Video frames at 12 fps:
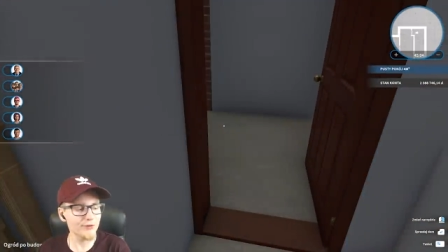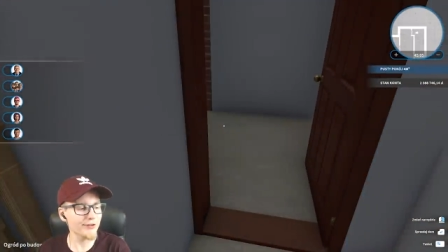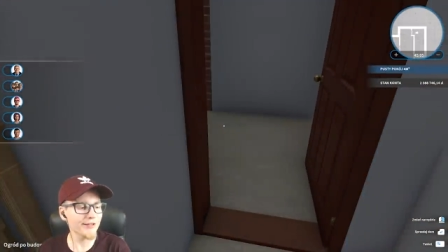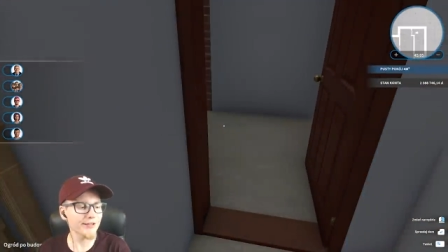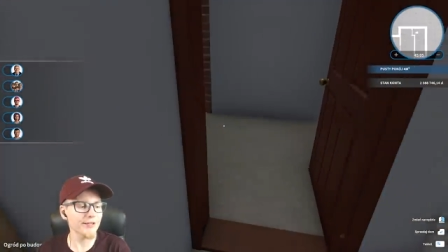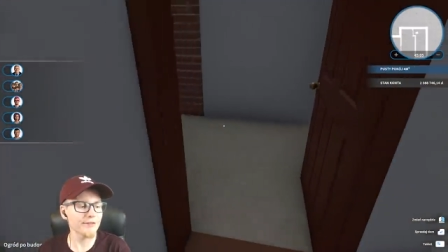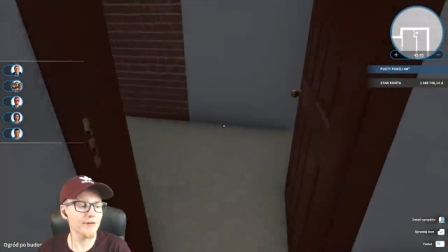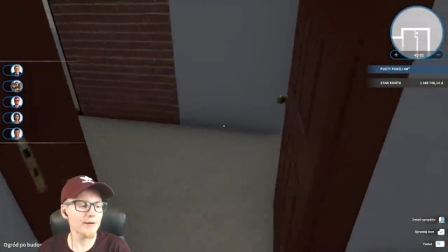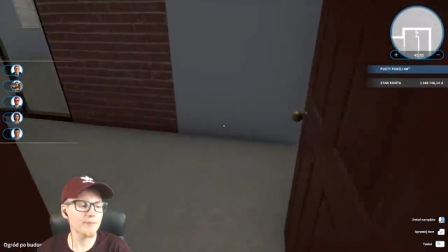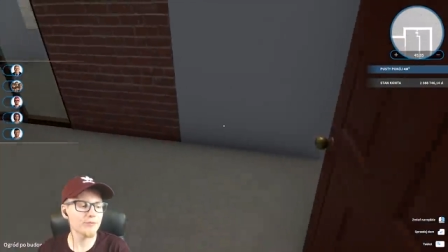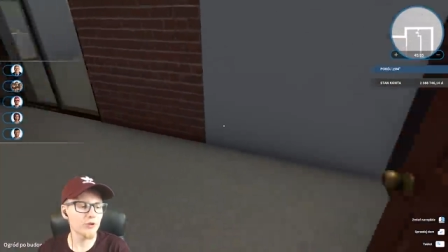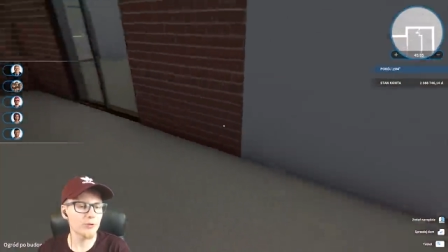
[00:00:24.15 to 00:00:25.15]
który
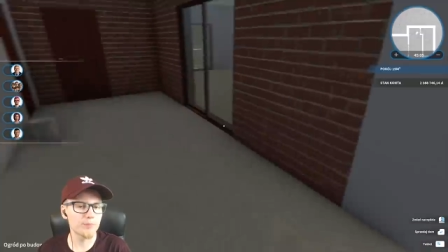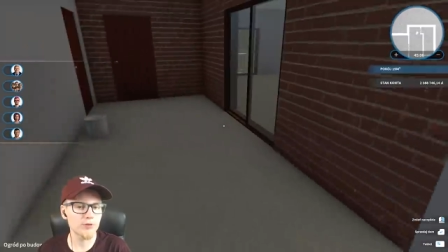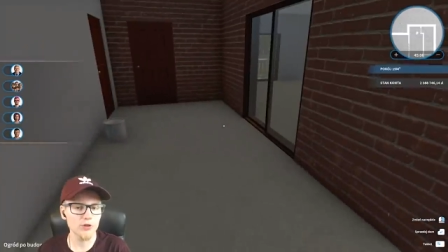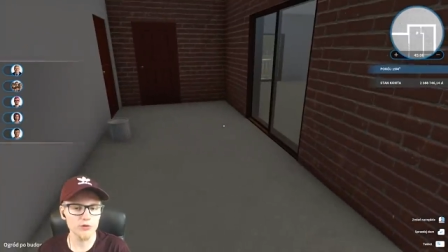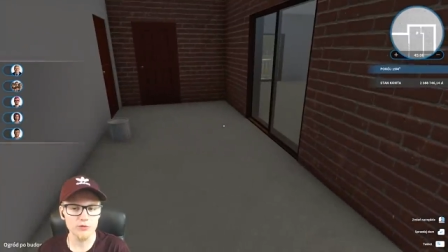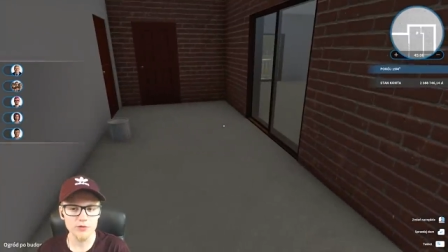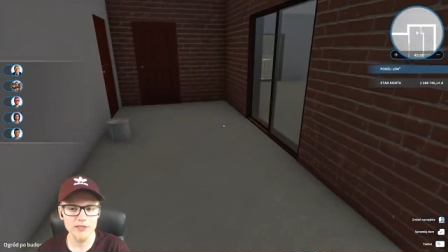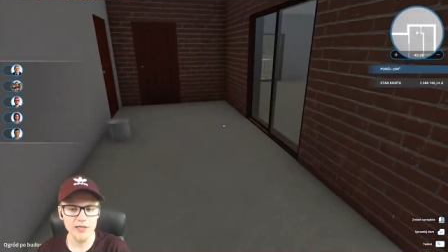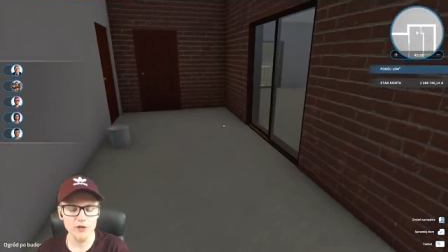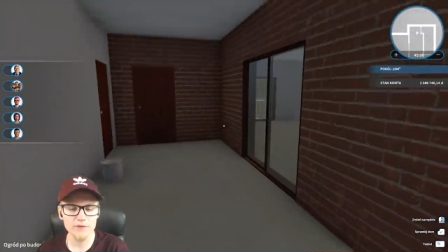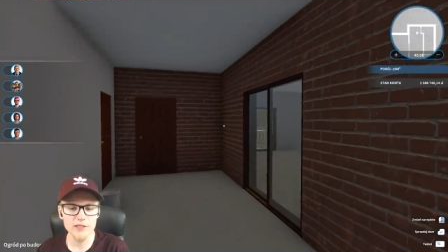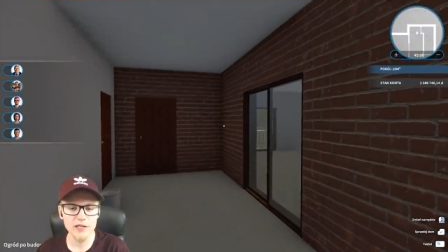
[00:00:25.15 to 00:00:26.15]
nagrywam do przodu, z
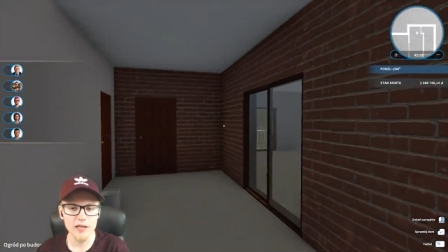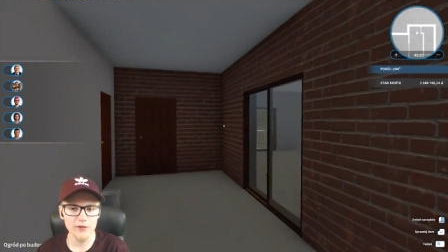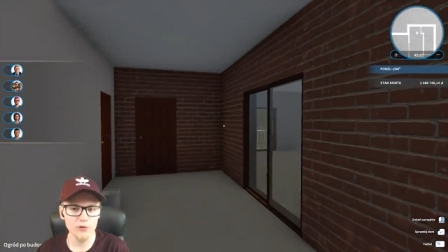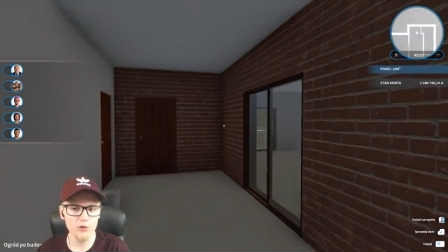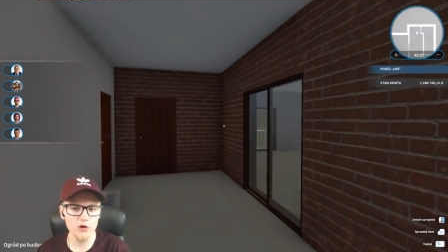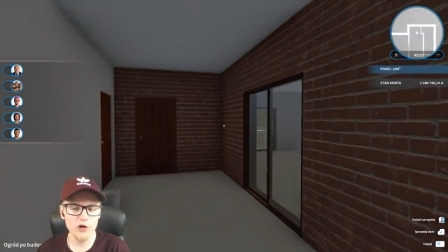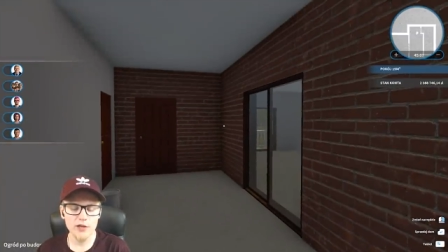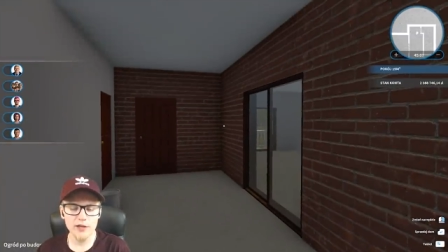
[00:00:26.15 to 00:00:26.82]
tego względu,